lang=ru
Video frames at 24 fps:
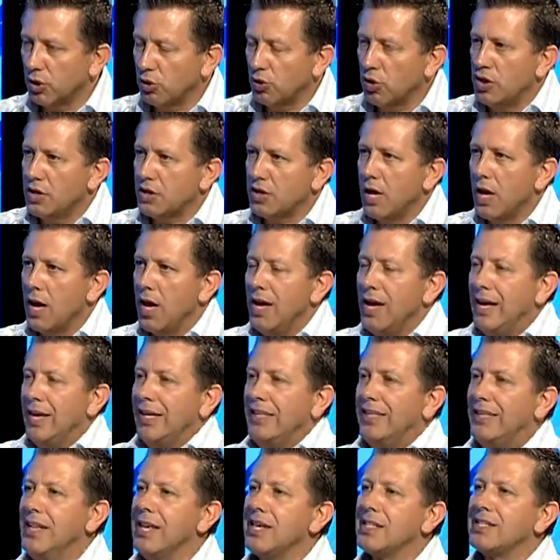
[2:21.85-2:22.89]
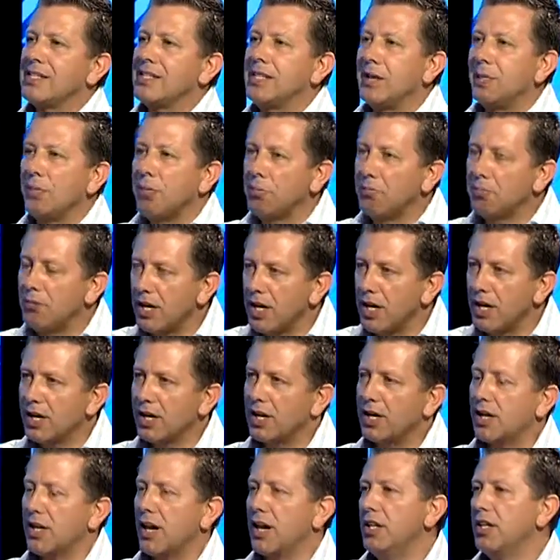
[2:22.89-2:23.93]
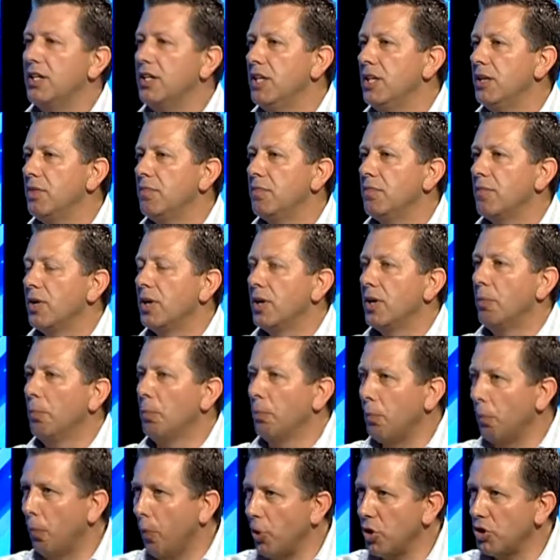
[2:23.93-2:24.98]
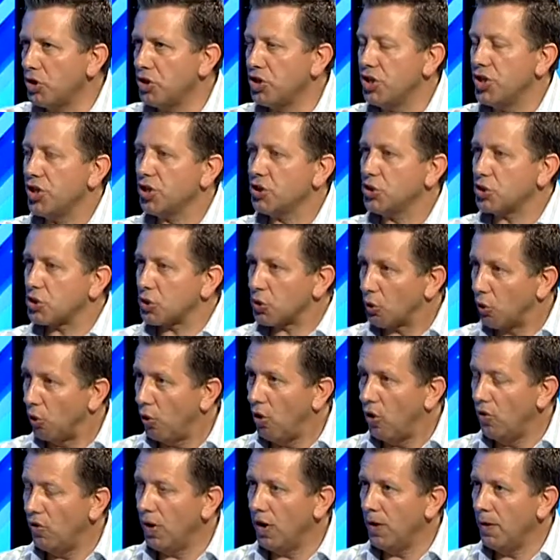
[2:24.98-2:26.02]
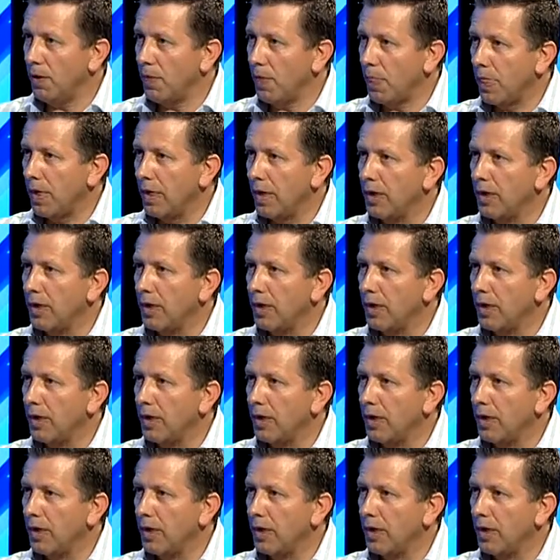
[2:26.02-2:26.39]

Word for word: То есть, если мы храним Божье Слово,